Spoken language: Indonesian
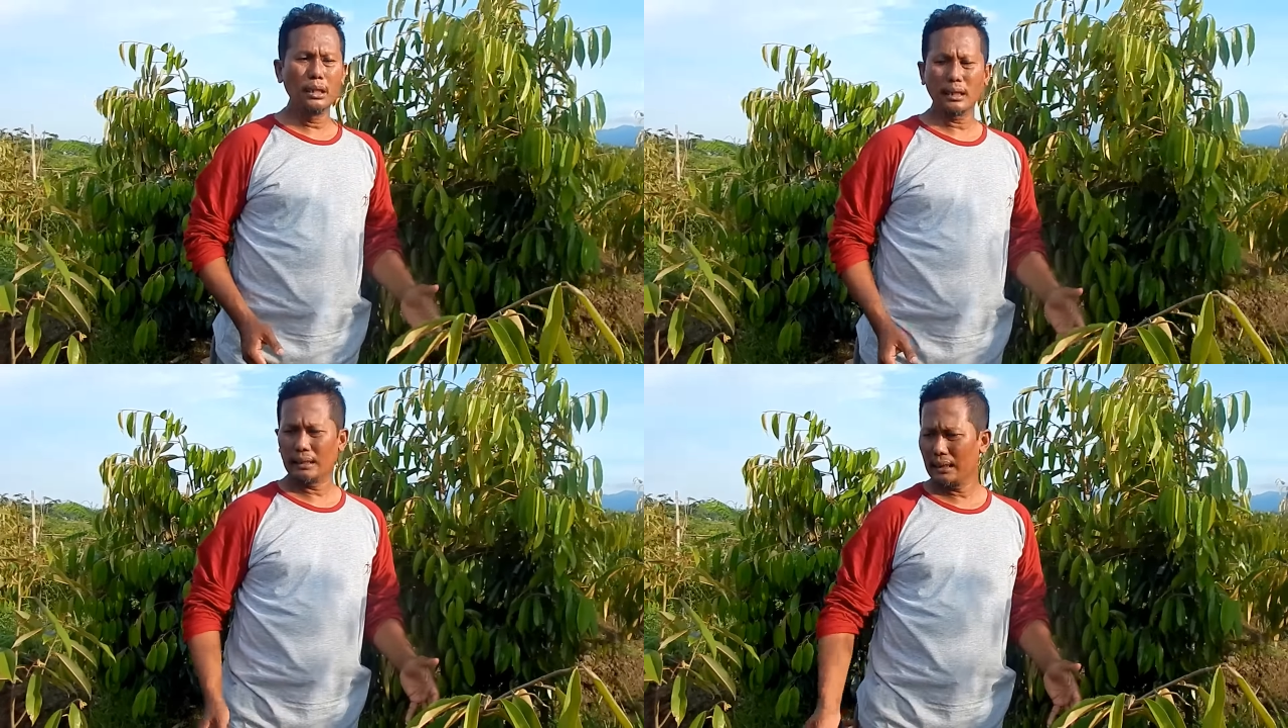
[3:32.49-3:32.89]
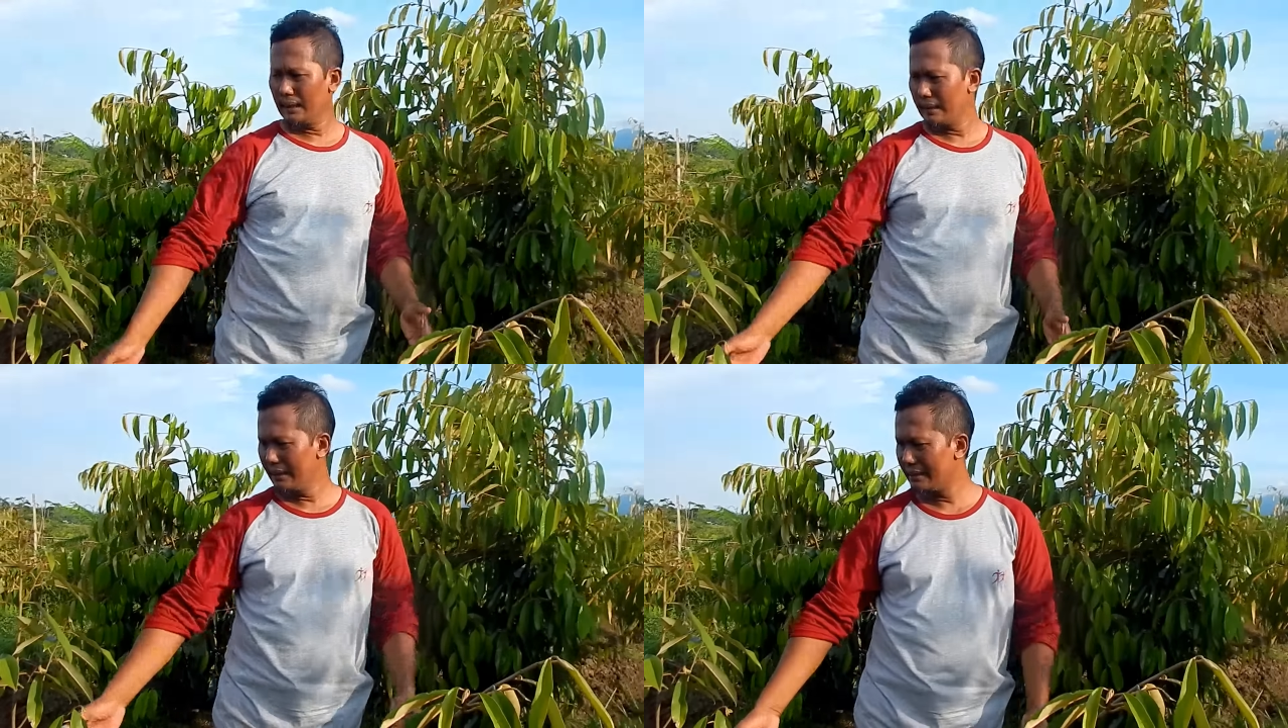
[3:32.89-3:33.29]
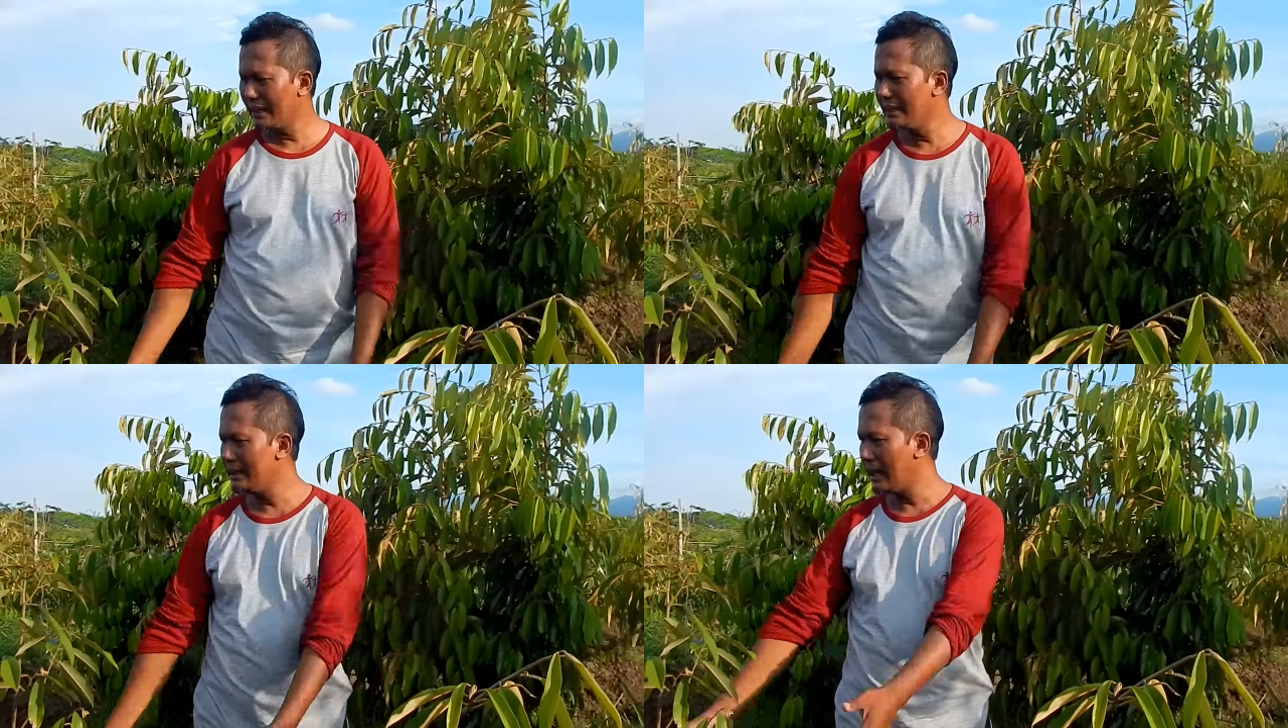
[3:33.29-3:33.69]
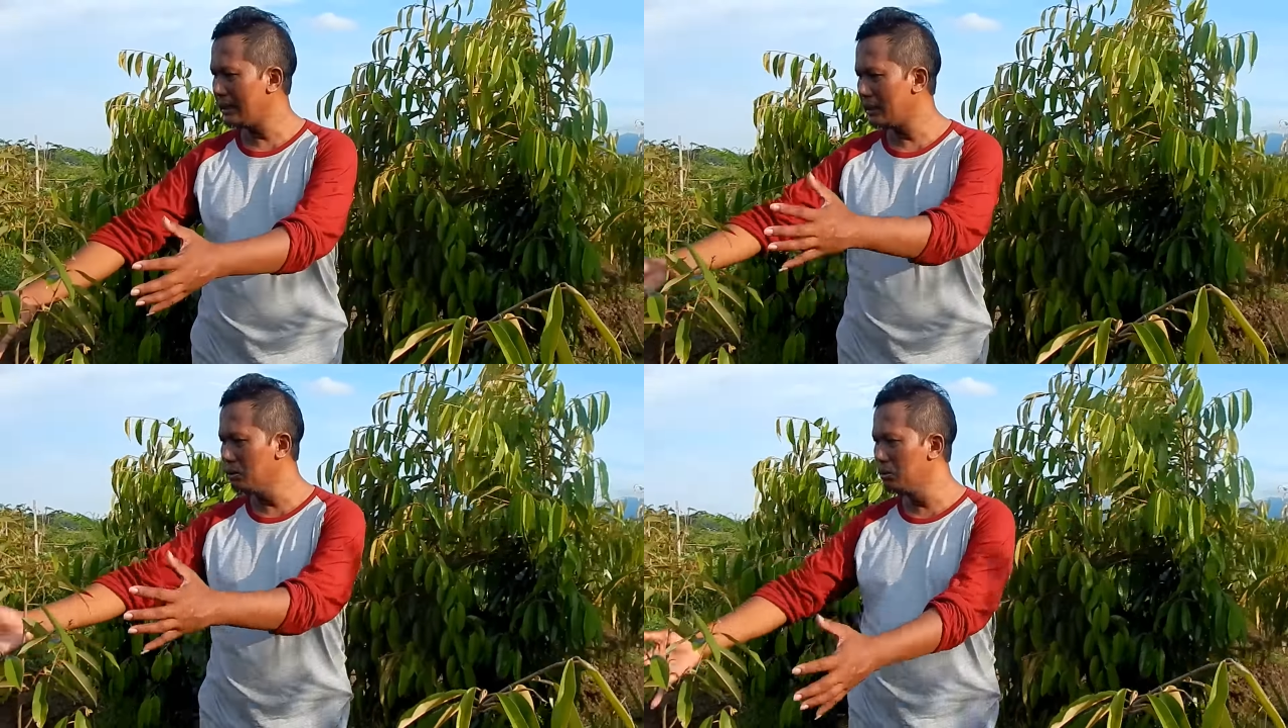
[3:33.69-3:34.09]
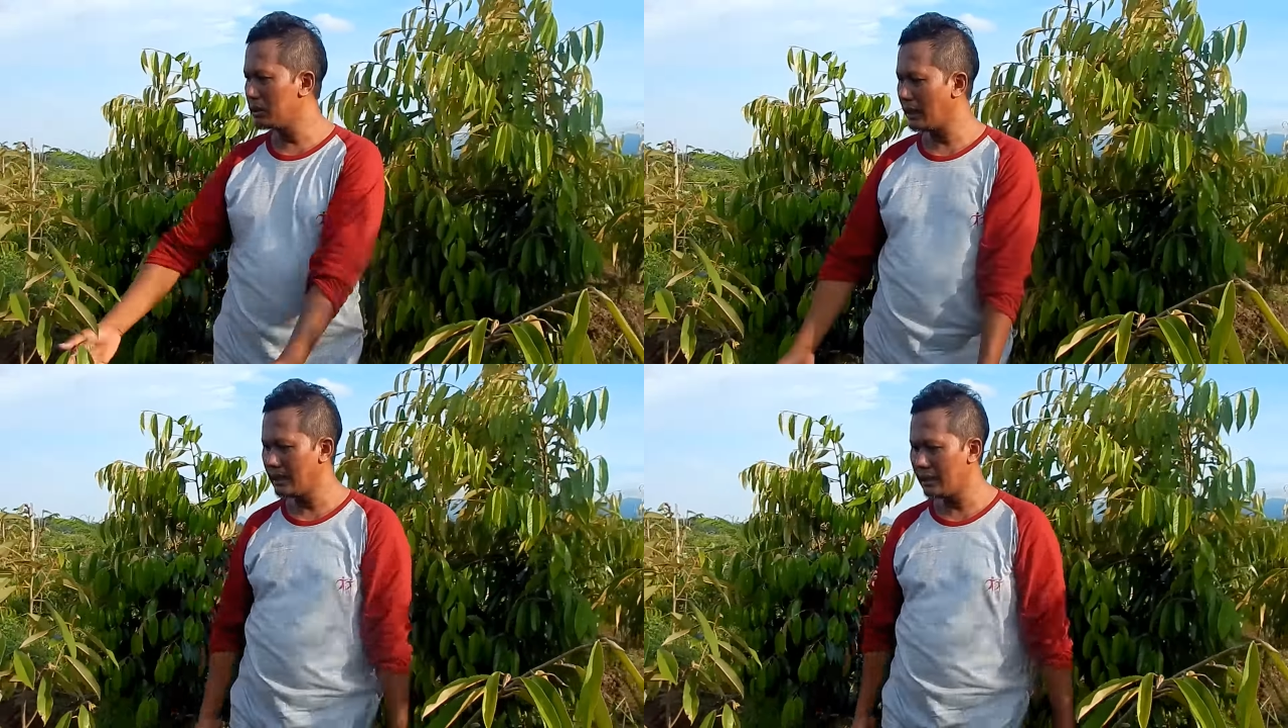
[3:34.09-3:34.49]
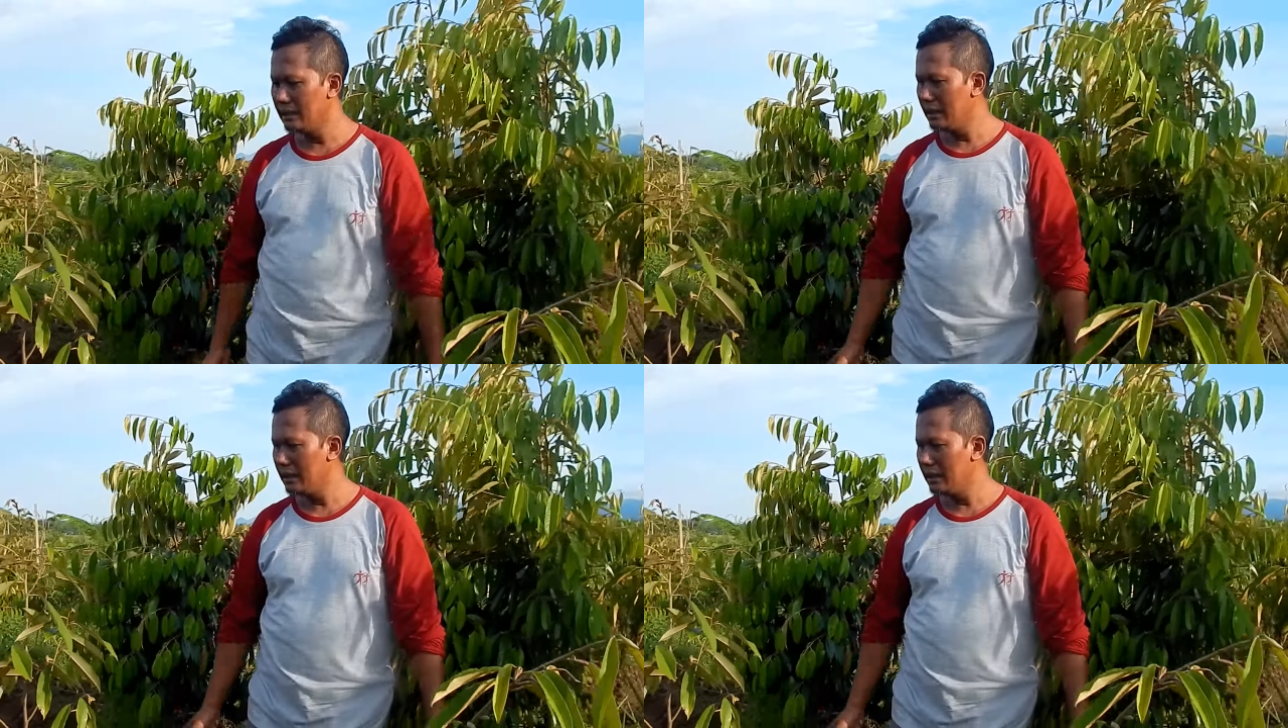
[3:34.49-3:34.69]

karena ini tadi ada gulitan yang